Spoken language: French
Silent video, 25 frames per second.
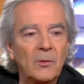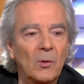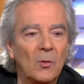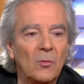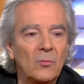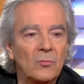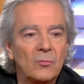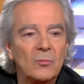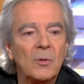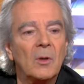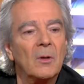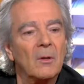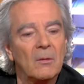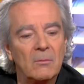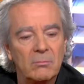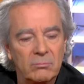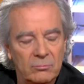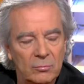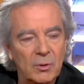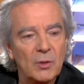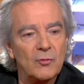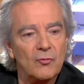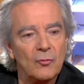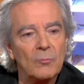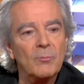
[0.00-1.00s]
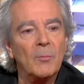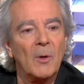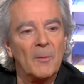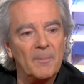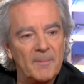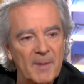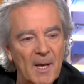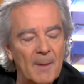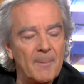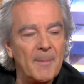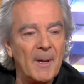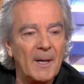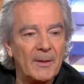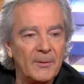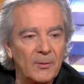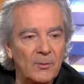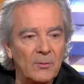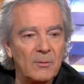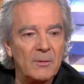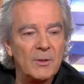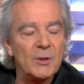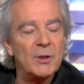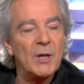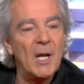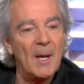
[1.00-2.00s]
non. je vous demande bien
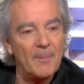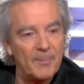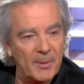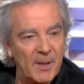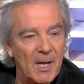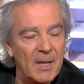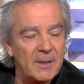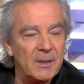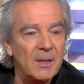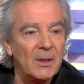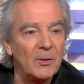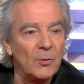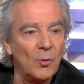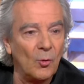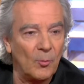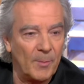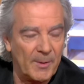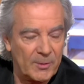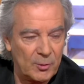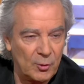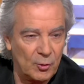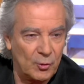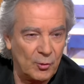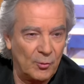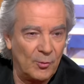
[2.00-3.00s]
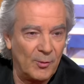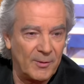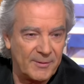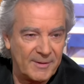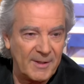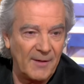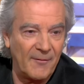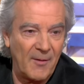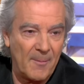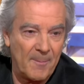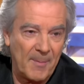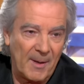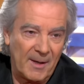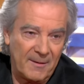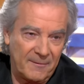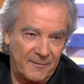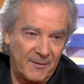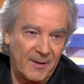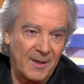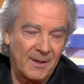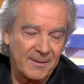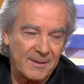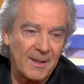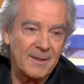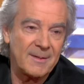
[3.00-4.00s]
pardon. J'ai appris à dire non, parce que je ne savais pas le
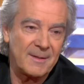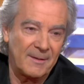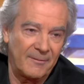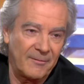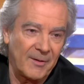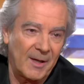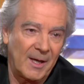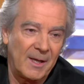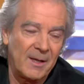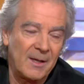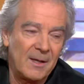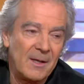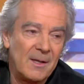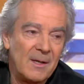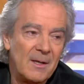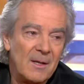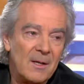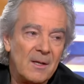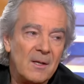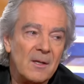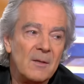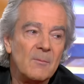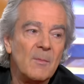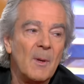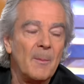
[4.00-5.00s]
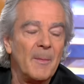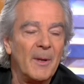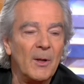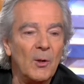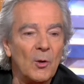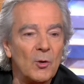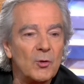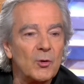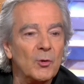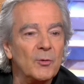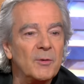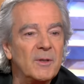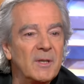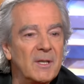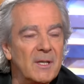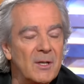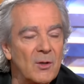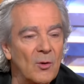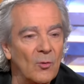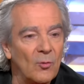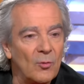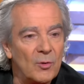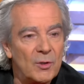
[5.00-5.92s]
faire, ça c'est vrai. Maintenant, je dis non.